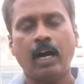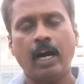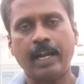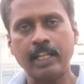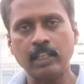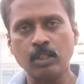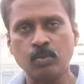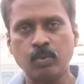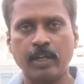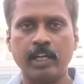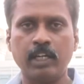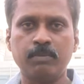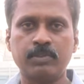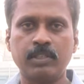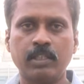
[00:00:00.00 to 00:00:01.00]
அனைத்து
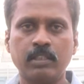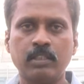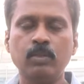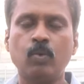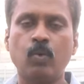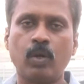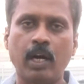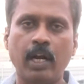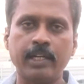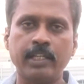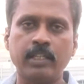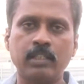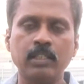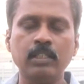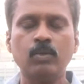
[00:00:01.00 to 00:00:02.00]
துறைகளும் சேர்ந்து ஒரு
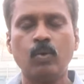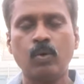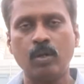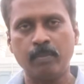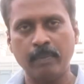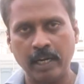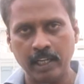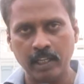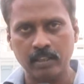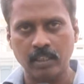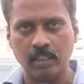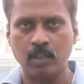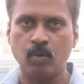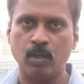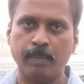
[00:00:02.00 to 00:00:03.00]
ஆண்டிற்கு ஒரு
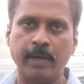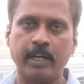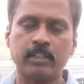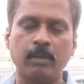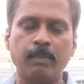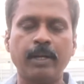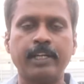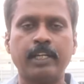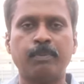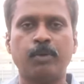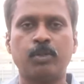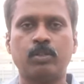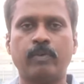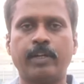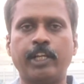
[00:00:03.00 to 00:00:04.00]
மாநிலத்திற்கு குறிப்பாக தமிழ்நாட்டை
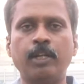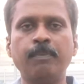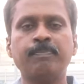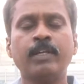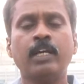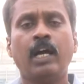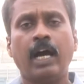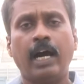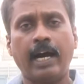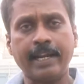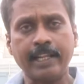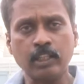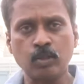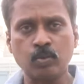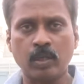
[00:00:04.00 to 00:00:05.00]
பொறுத்தவரையிலும்
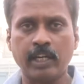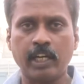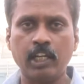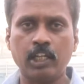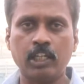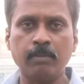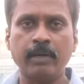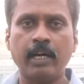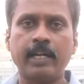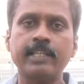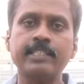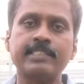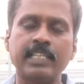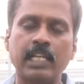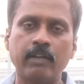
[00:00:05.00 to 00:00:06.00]
அனைத்து
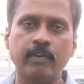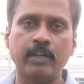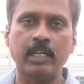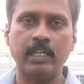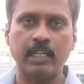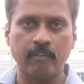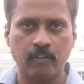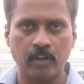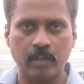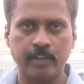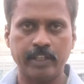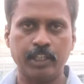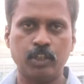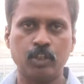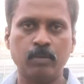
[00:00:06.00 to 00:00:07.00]
துறைகளுக்குமான செலவுகள்
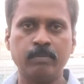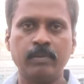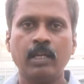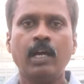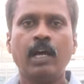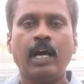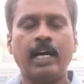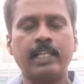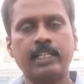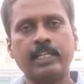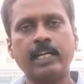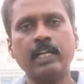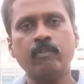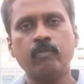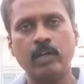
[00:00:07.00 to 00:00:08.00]
எவ்வளவு என்றும்
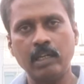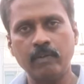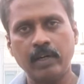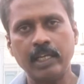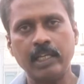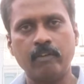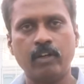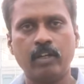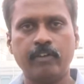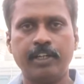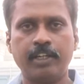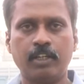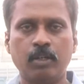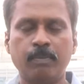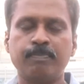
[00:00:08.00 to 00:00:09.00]
அதற்கான வருவாய் எவ்வளவு
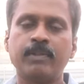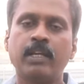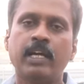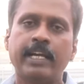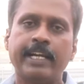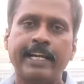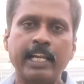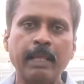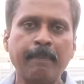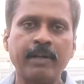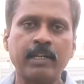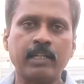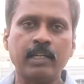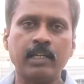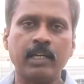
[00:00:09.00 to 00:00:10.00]
என்றும்
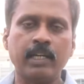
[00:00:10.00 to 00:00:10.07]
இடைப்பட்ட